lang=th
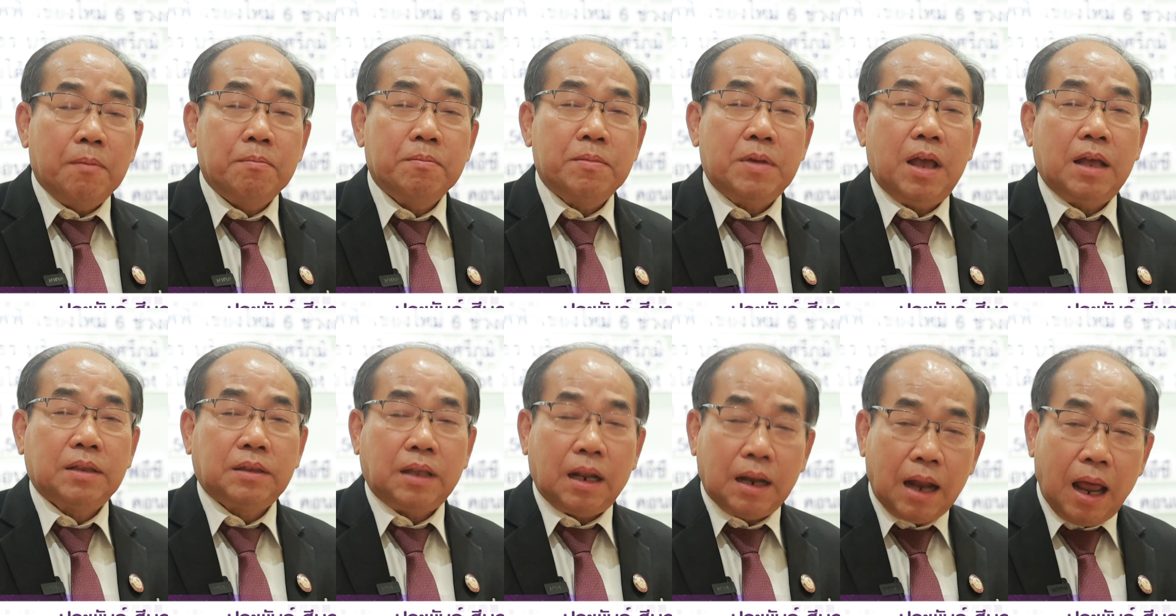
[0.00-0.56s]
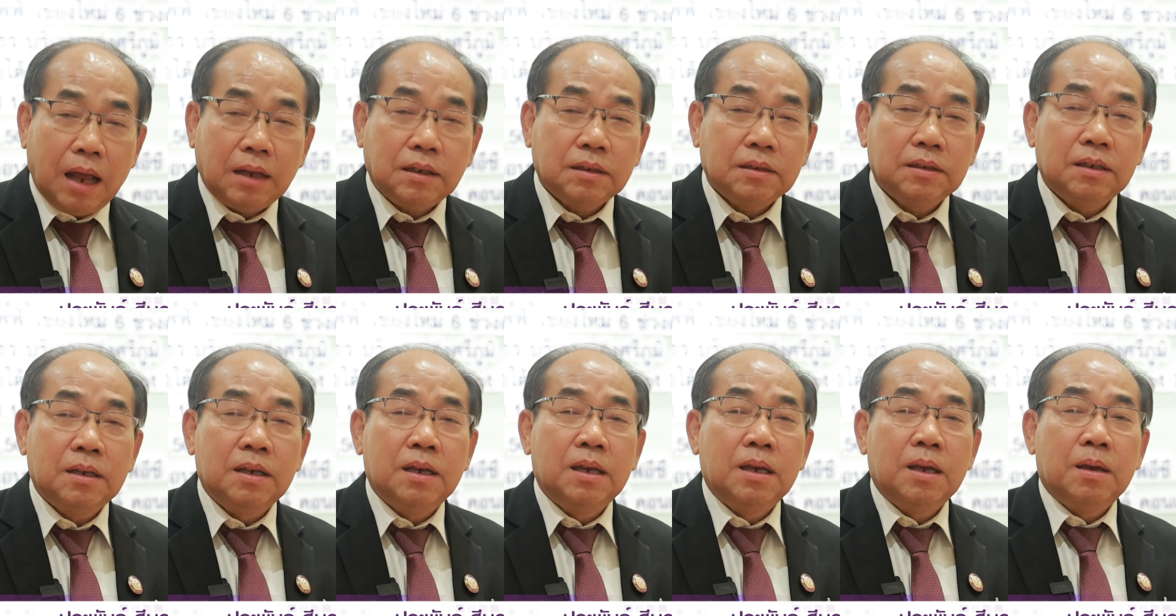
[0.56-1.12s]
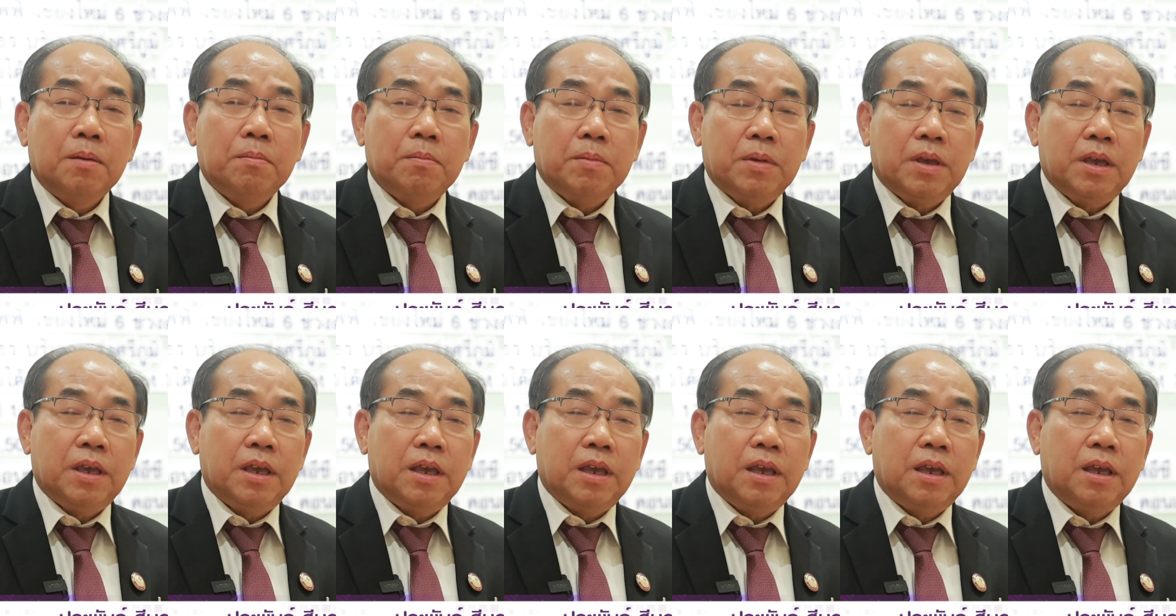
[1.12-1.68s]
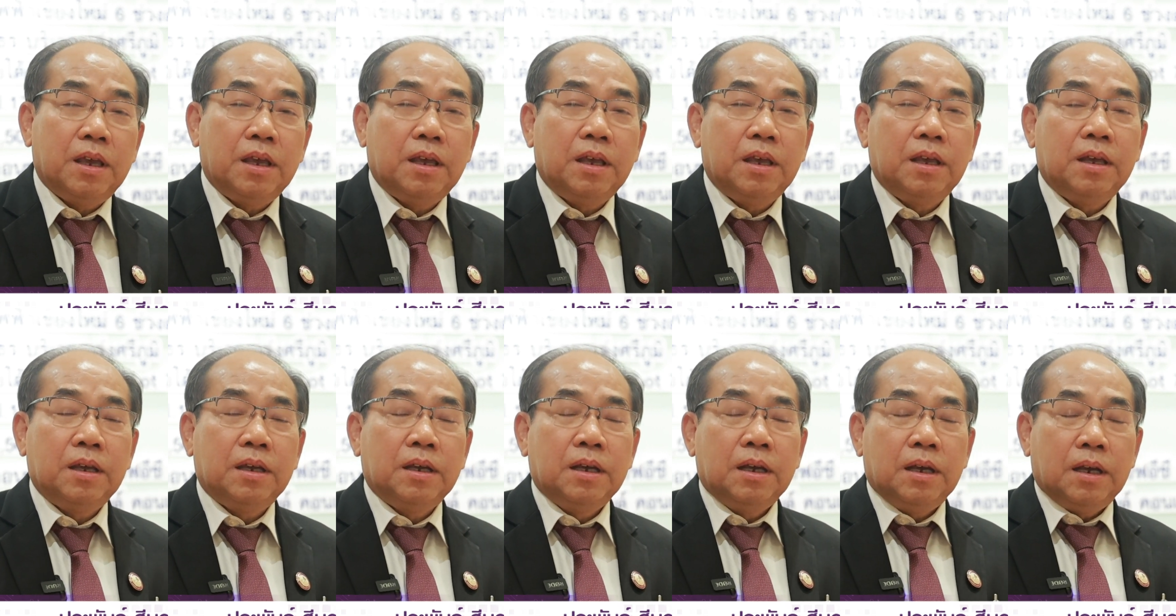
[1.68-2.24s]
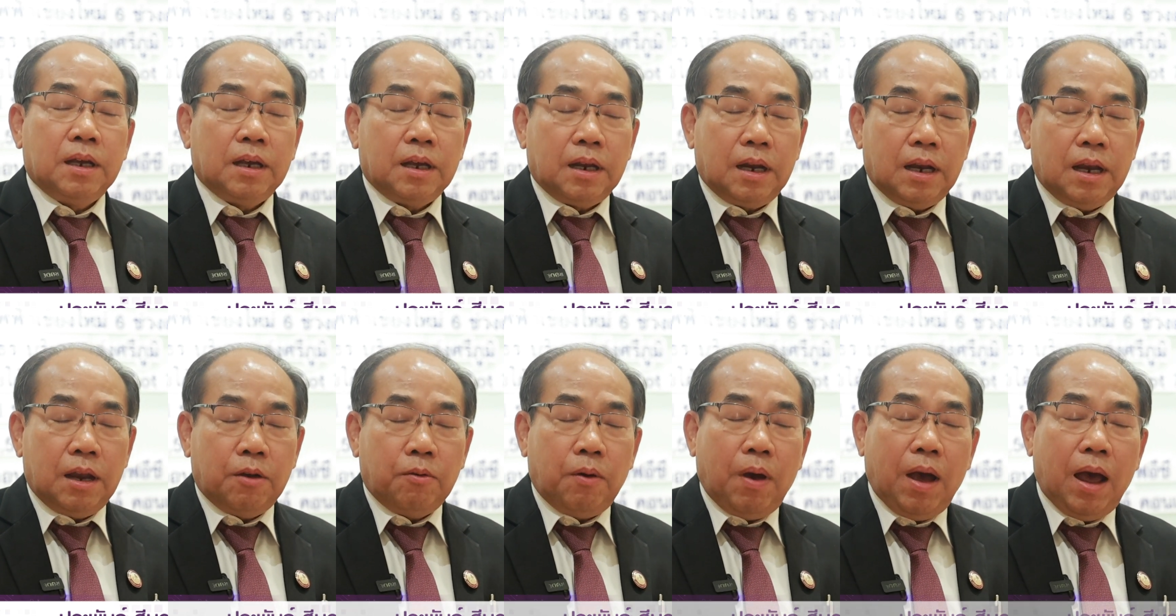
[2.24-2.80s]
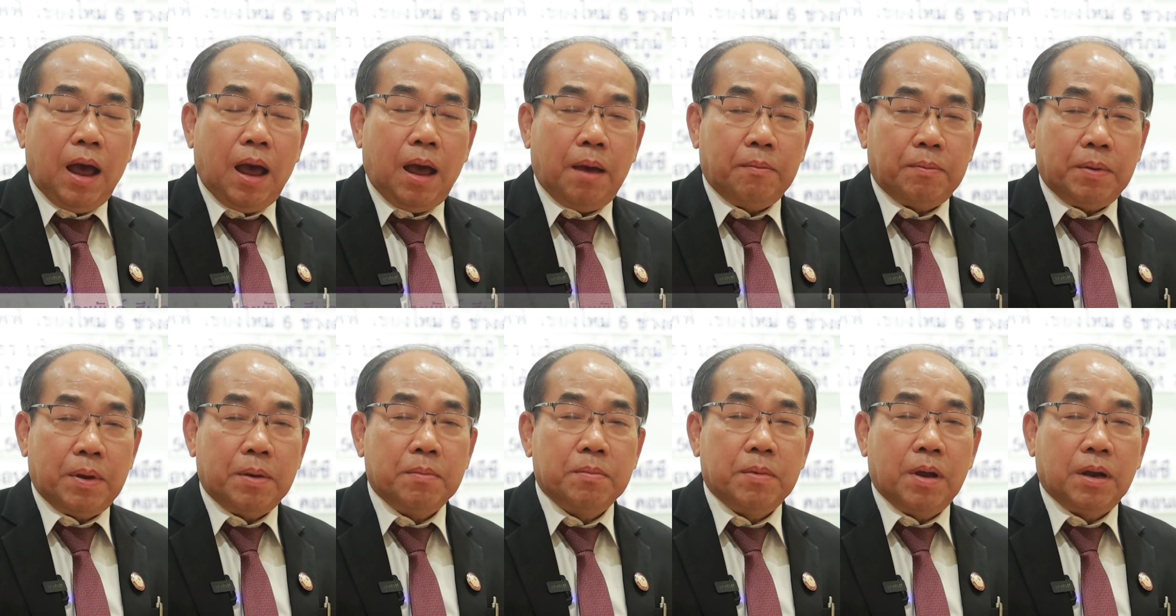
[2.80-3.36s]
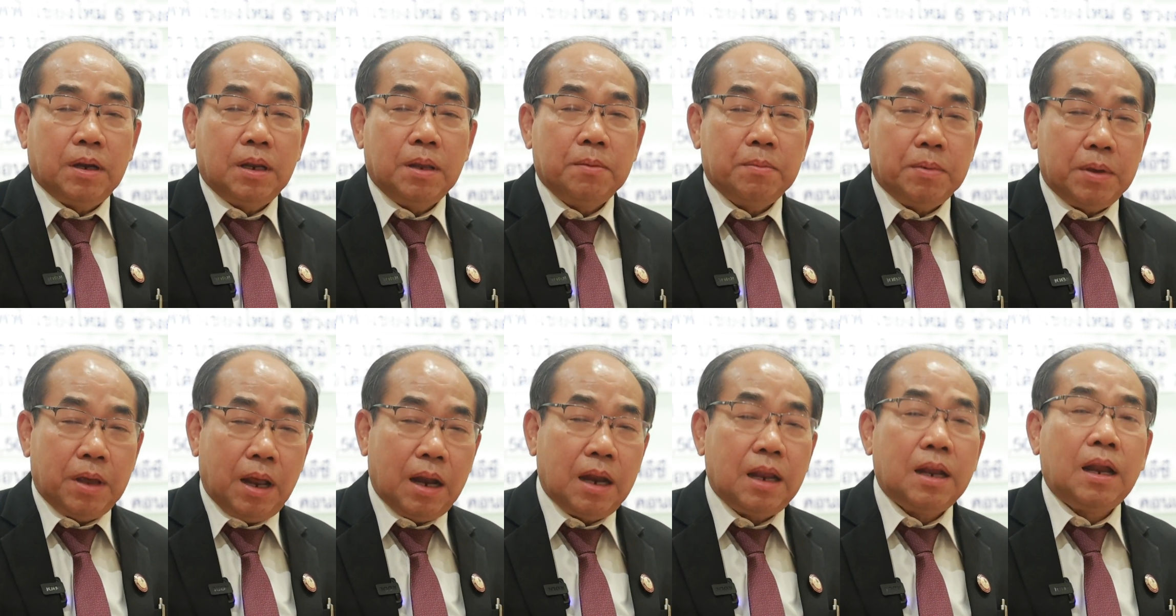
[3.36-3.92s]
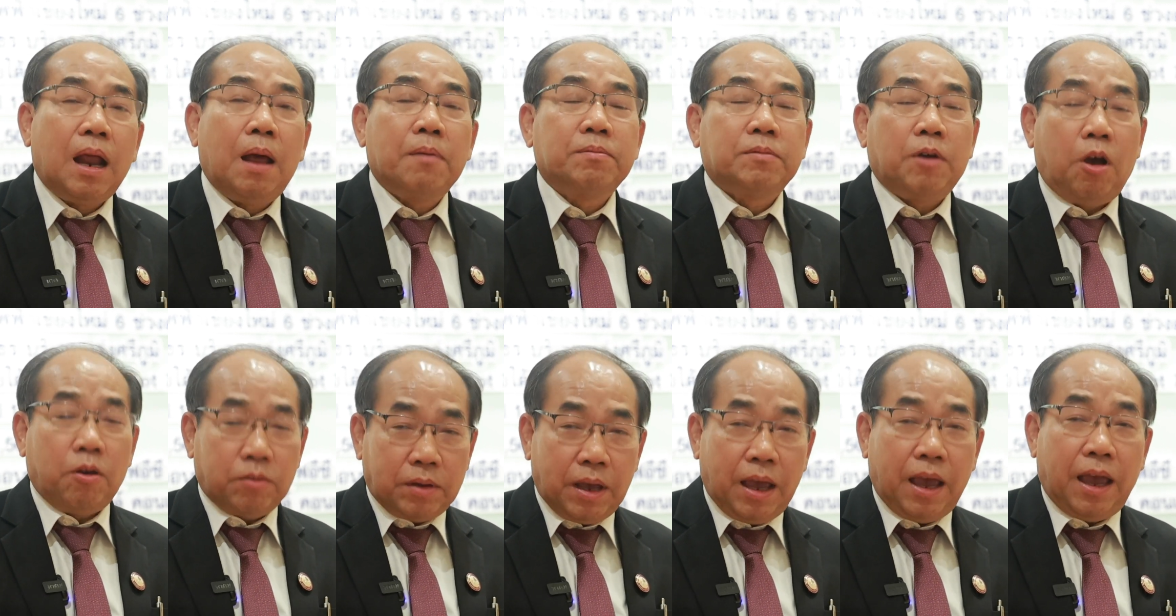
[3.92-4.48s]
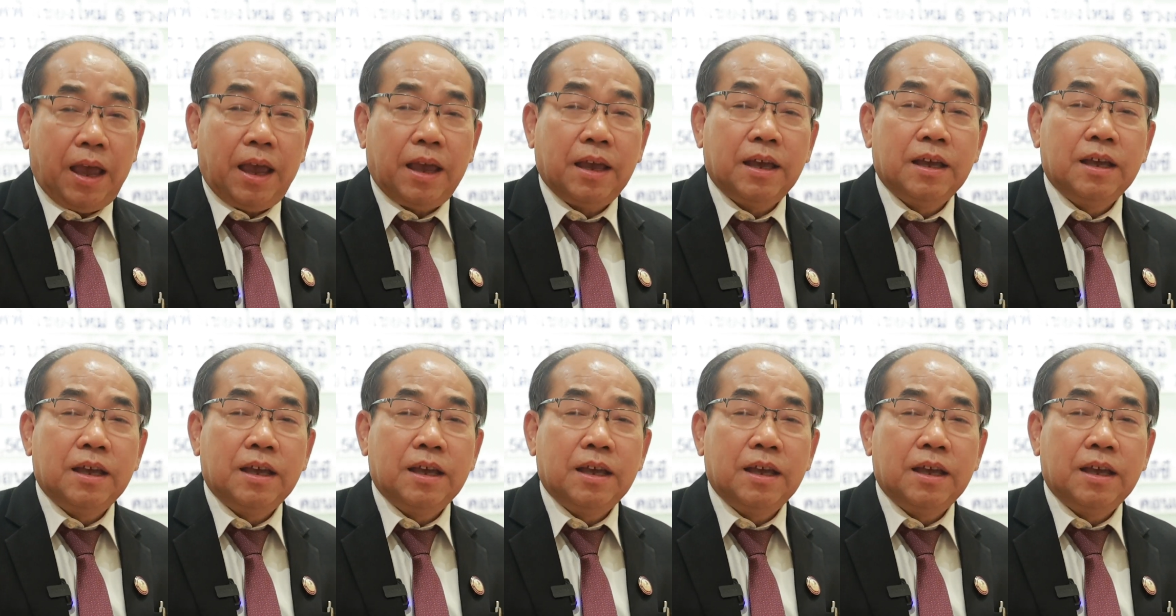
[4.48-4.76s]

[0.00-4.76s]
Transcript: ธรรมเนี่ยตลัก มีเรียกว่าเป็นเมืองที่มีอารยธรรมเก่าแก่